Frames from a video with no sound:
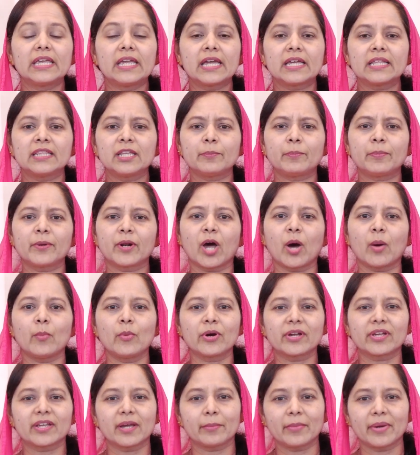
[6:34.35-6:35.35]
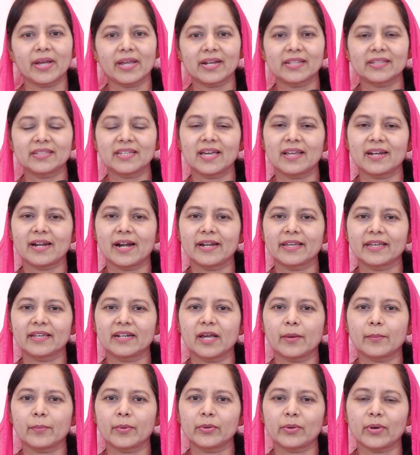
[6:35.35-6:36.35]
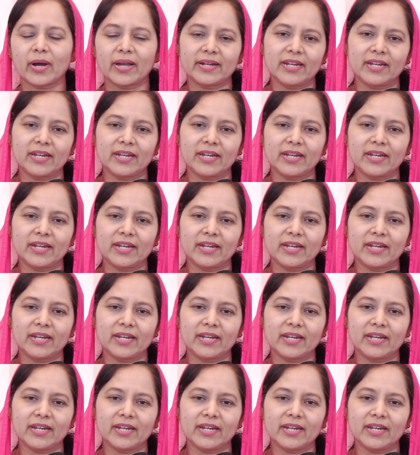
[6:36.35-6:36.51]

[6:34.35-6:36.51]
ఏది ప్రాముఖ్యమైనది అని అడిగినప్పుడు